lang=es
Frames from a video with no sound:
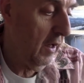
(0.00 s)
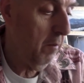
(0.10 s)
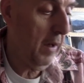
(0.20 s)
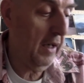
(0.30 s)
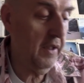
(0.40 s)

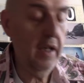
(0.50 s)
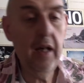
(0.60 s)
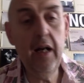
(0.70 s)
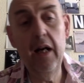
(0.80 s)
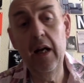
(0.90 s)
Para
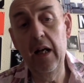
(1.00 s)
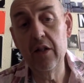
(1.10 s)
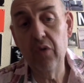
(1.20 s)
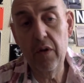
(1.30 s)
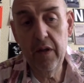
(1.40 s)
Séneca, el
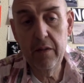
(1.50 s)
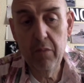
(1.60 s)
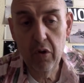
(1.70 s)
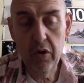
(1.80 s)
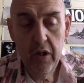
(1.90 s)

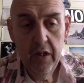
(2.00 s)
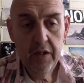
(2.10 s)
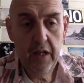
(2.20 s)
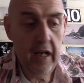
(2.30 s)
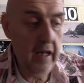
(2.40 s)
estoicismo,
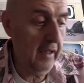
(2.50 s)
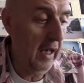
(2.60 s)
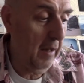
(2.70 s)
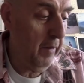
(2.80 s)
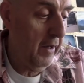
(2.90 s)
señora
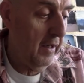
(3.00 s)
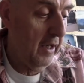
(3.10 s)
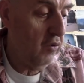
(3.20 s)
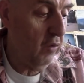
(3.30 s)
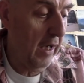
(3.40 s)
Taleb,
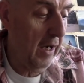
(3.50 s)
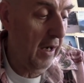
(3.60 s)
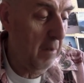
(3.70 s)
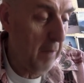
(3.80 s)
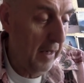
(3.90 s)
es una
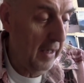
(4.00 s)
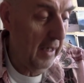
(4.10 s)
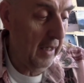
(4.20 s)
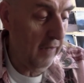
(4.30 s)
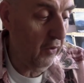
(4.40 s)

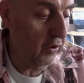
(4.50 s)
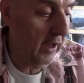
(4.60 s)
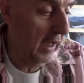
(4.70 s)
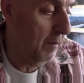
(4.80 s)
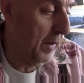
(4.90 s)
manera de
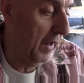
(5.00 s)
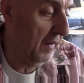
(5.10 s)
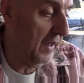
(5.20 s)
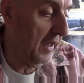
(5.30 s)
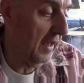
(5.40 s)
afrontar la
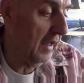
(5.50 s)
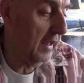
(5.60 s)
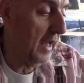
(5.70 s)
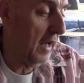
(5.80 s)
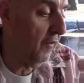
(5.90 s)
pérdida y de
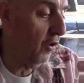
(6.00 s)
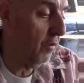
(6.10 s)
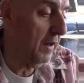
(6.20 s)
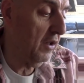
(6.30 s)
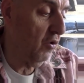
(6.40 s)
hallar
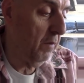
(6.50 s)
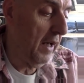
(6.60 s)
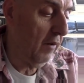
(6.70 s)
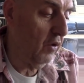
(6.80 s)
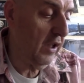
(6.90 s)
formas de
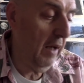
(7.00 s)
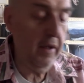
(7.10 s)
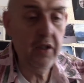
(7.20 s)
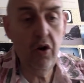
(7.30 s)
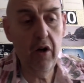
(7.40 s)
superar nuestra
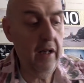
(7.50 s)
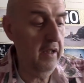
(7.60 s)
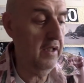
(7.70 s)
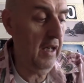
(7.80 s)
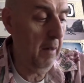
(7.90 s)
aversión a
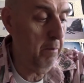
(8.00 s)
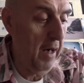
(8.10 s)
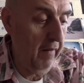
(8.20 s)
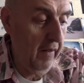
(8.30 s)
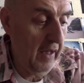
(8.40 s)
dicha
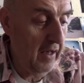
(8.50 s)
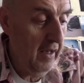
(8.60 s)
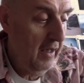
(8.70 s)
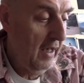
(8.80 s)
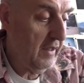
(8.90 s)
pérdida,
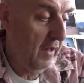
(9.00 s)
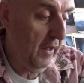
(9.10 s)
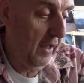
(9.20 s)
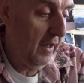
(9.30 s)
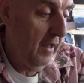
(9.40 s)
es
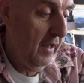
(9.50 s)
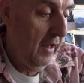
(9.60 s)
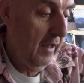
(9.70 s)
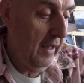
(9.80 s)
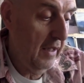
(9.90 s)
decir,
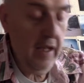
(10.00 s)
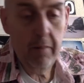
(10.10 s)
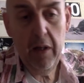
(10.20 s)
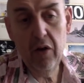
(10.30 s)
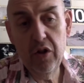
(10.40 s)
de ser
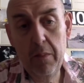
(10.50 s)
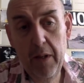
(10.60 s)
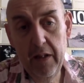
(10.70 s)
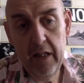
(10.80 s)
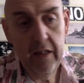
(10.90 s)
menos
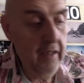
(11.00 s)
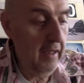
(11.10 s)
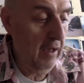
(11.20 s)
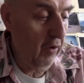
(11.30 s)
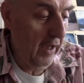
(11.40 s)
dependiente
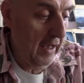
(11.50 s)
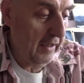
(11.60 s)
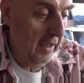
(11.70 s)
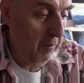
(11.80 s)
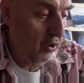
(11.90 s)
de lo que ya
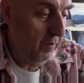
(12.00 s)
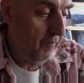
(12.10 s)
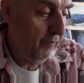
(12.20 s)
tenemos.